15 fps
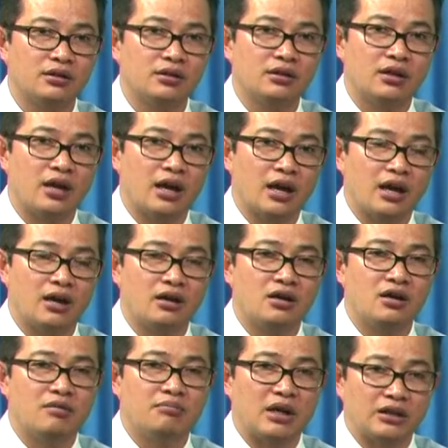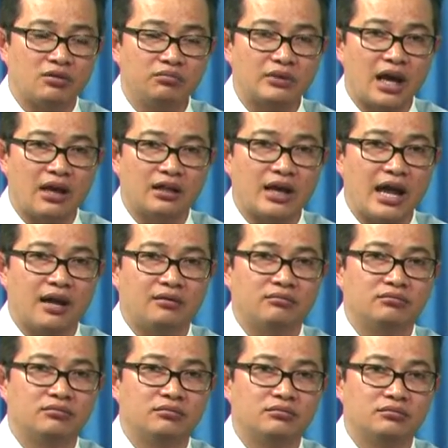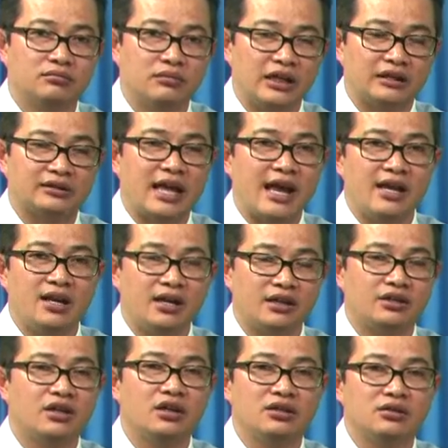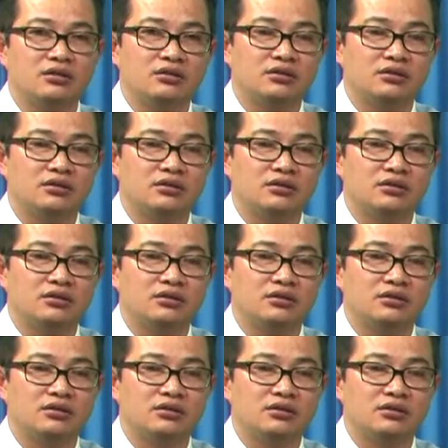à, mà chúng ta càng liệt tay liệt chân